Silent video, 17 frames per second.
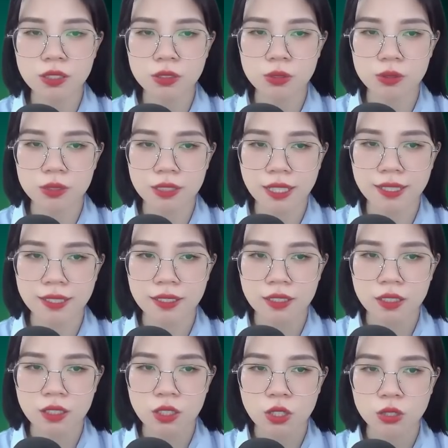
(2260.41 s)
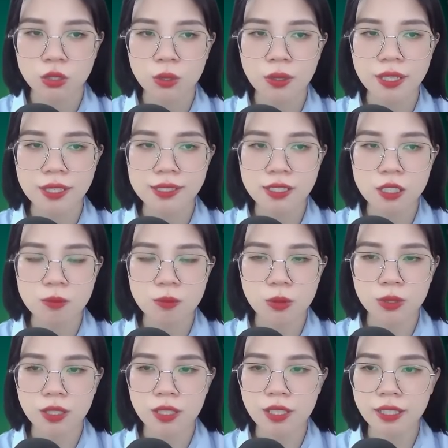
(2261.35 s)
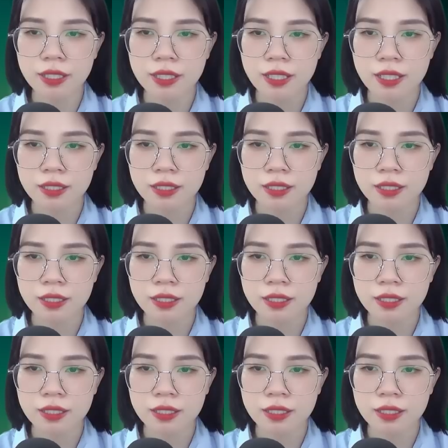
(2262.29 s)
Đi thôi, về nhà nấu cơm cho em.